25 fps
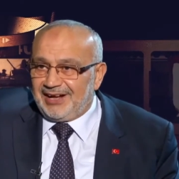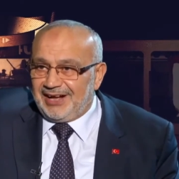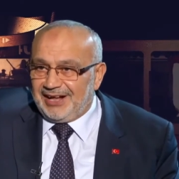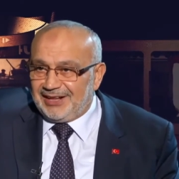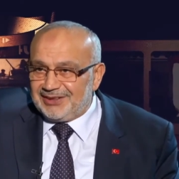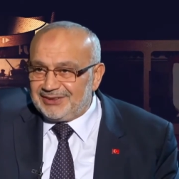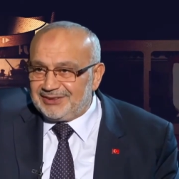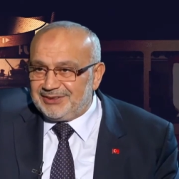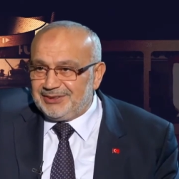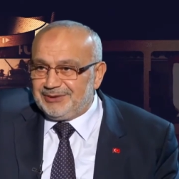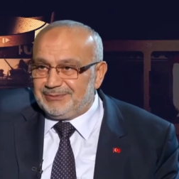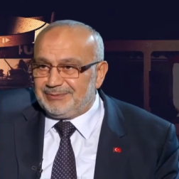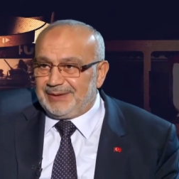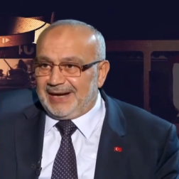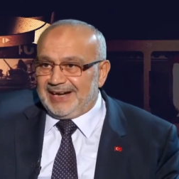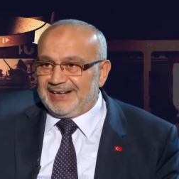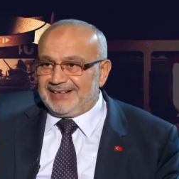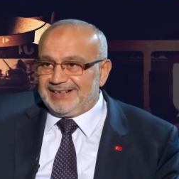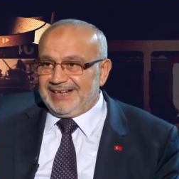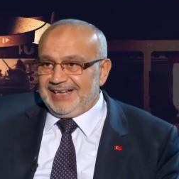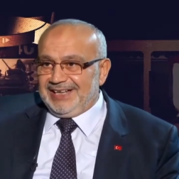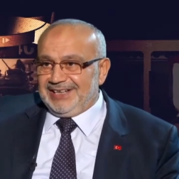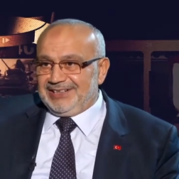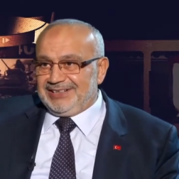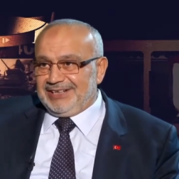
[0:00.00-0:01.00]
Aldığı
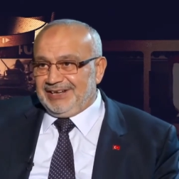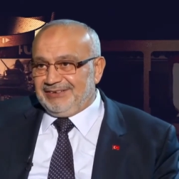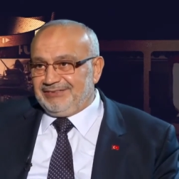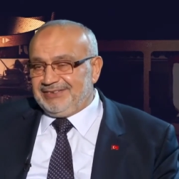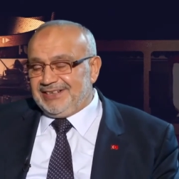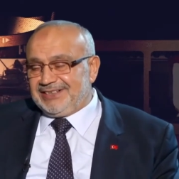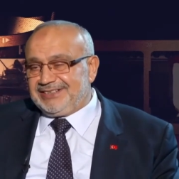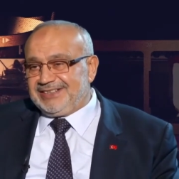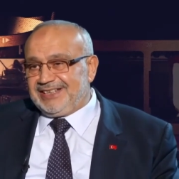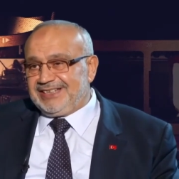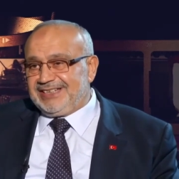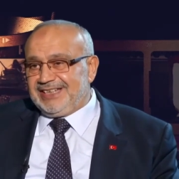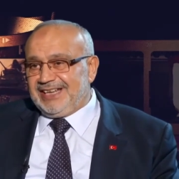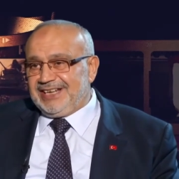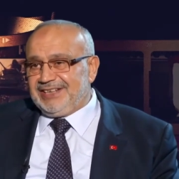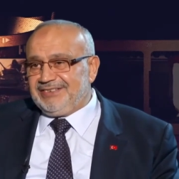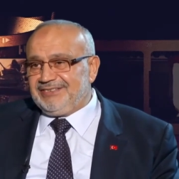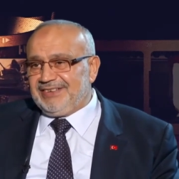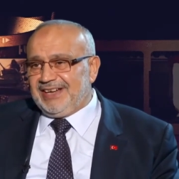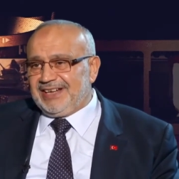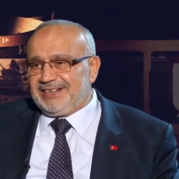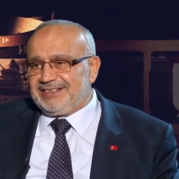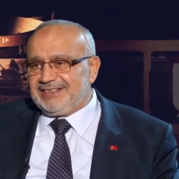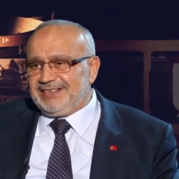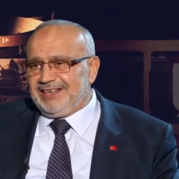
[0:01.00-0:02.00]
bankayı devlete
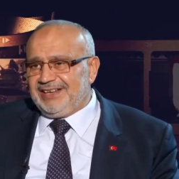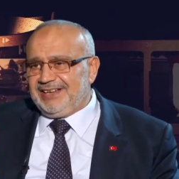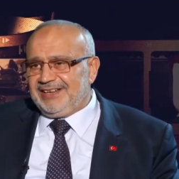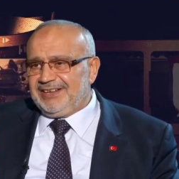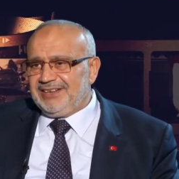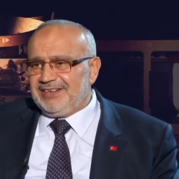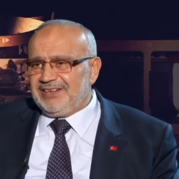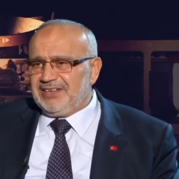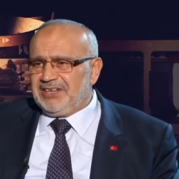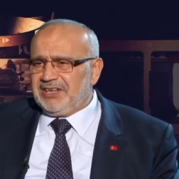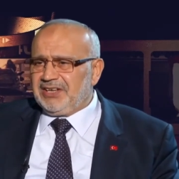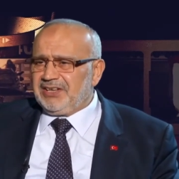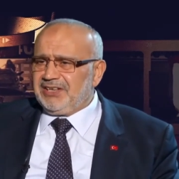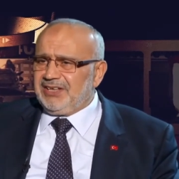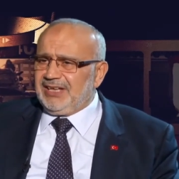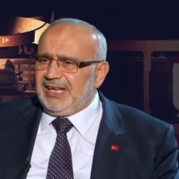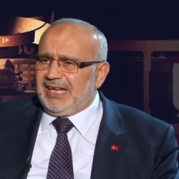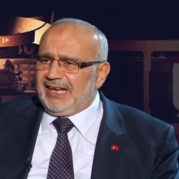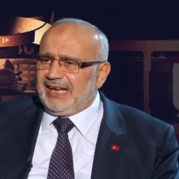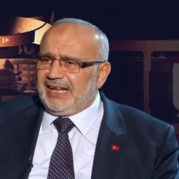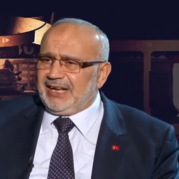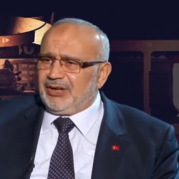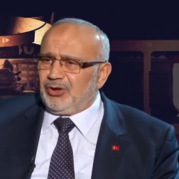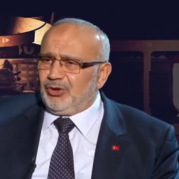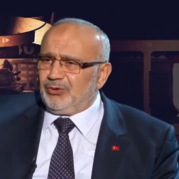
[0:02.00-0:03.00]
geri verdi.
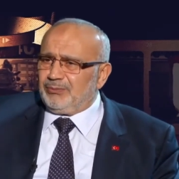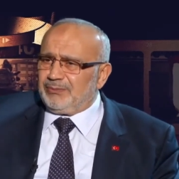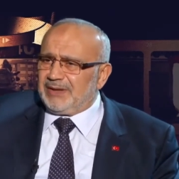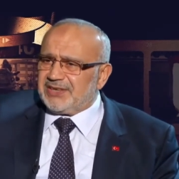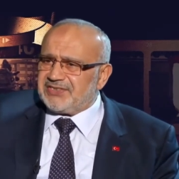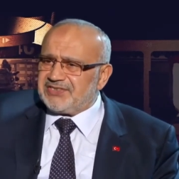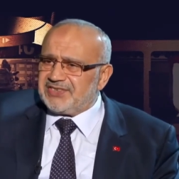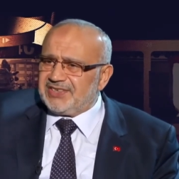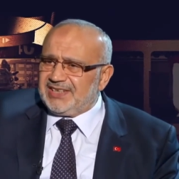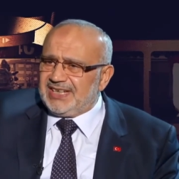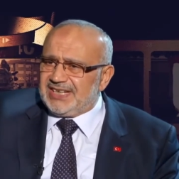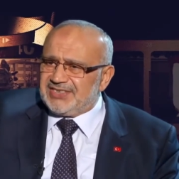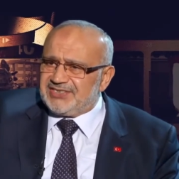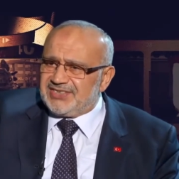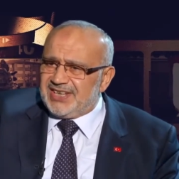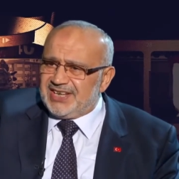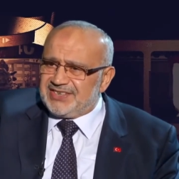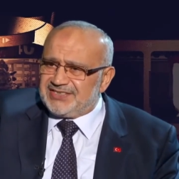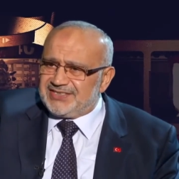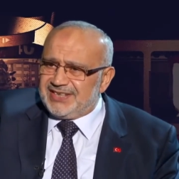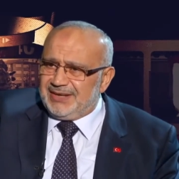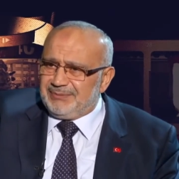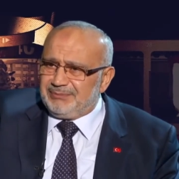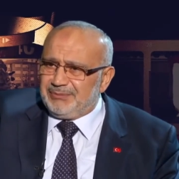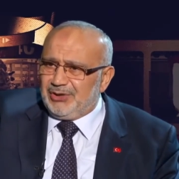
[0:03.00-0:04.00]
Yalan olmasın ya
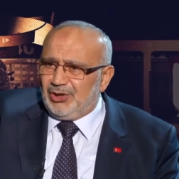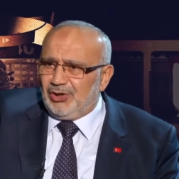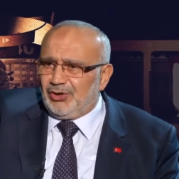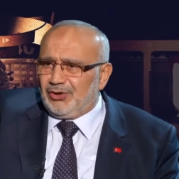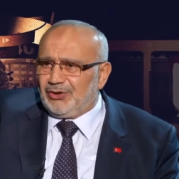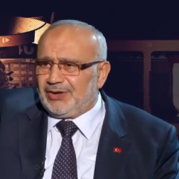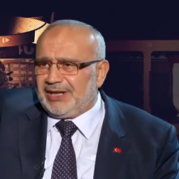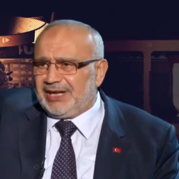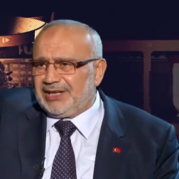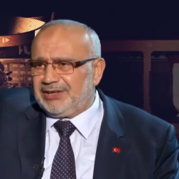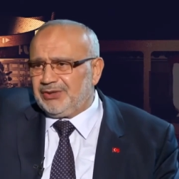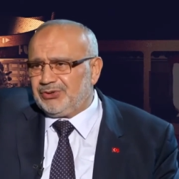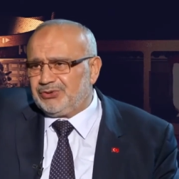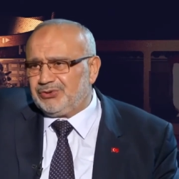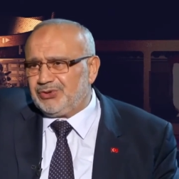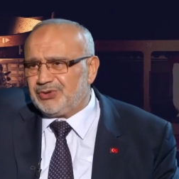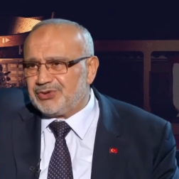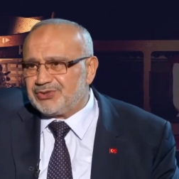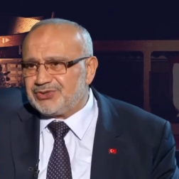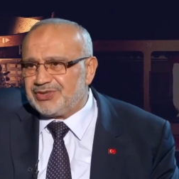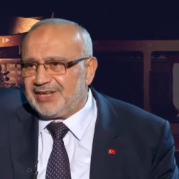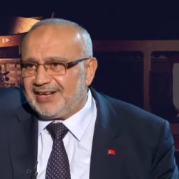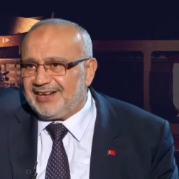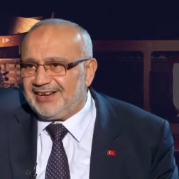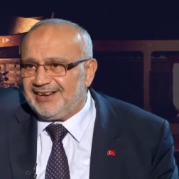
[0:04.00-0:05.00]
80 milyona ya
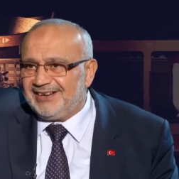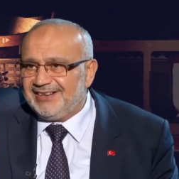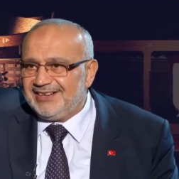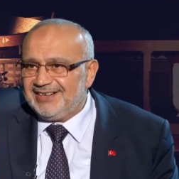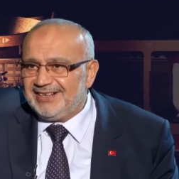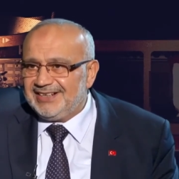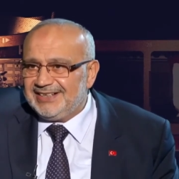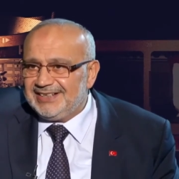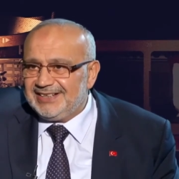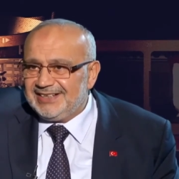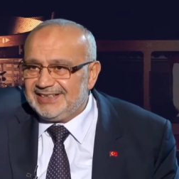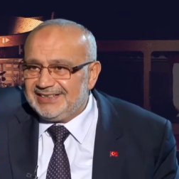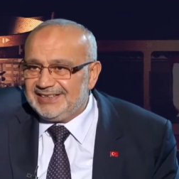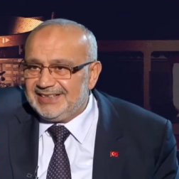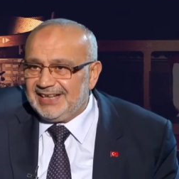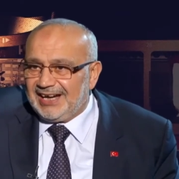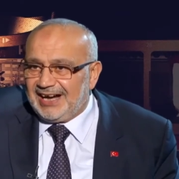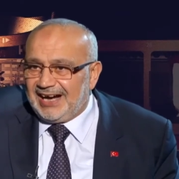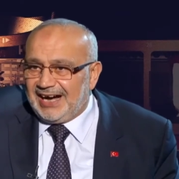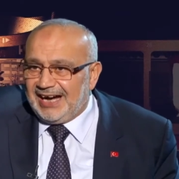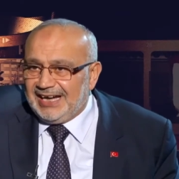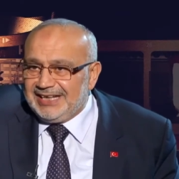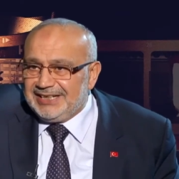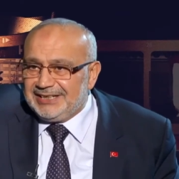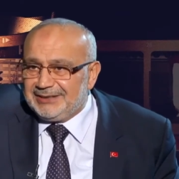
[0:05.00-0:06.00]
90'a.
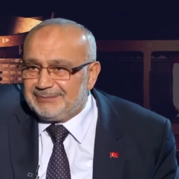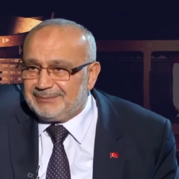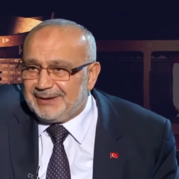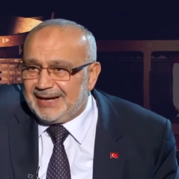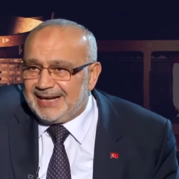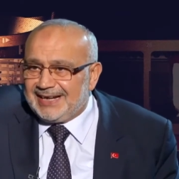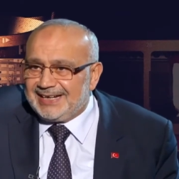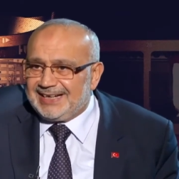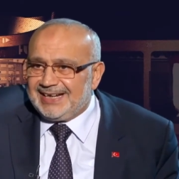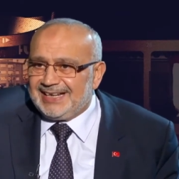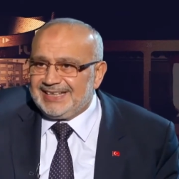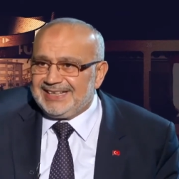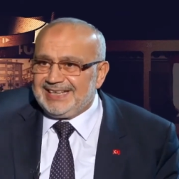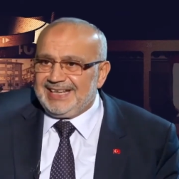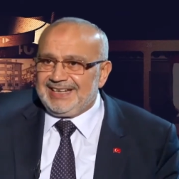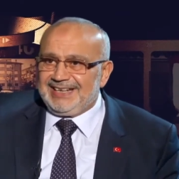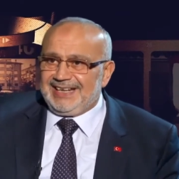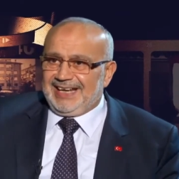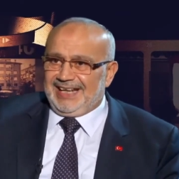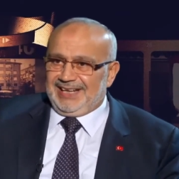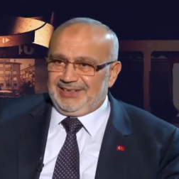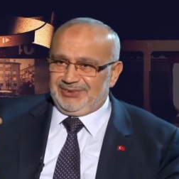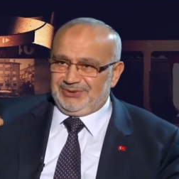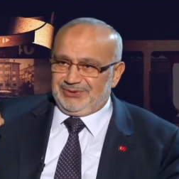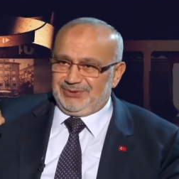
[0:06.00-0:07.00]
Aynı banka
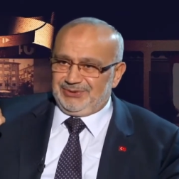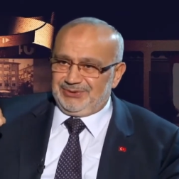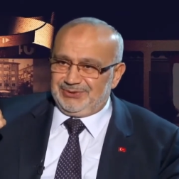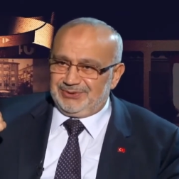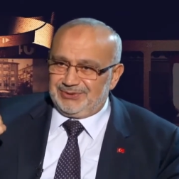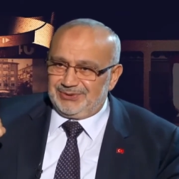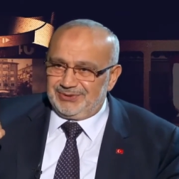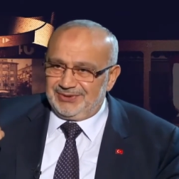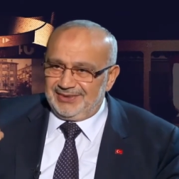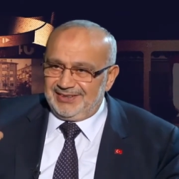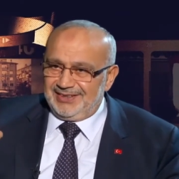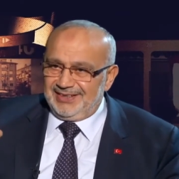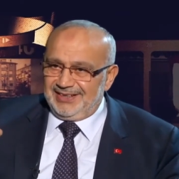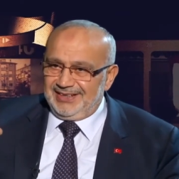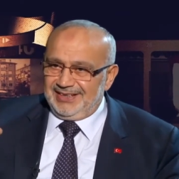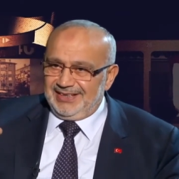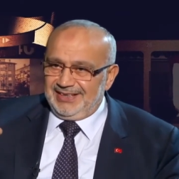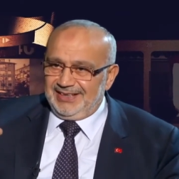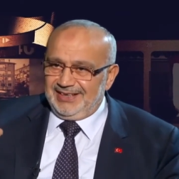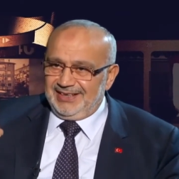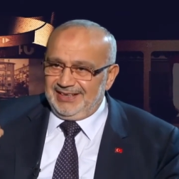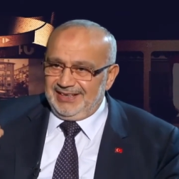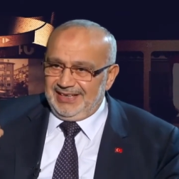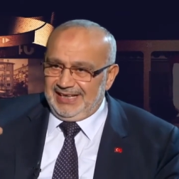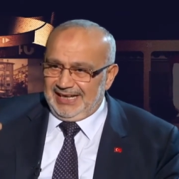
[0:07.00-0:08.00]
geri alınıyor.
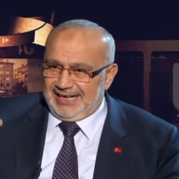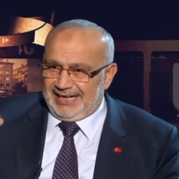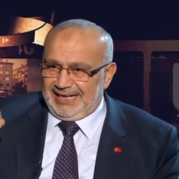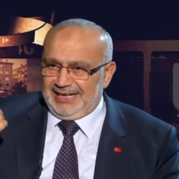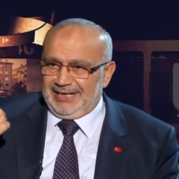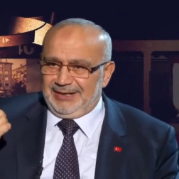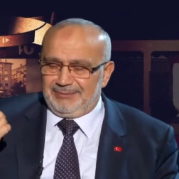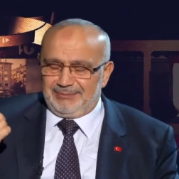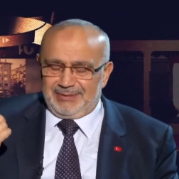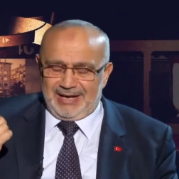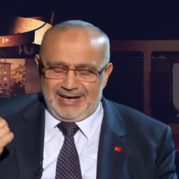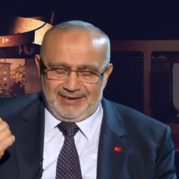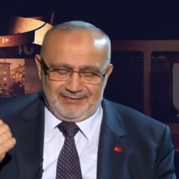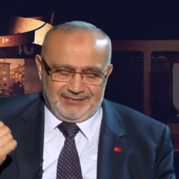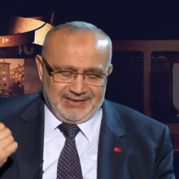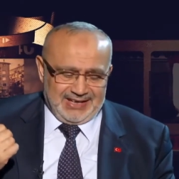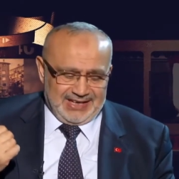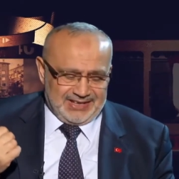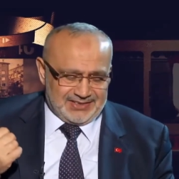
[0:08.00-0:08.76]
İhale mahfi.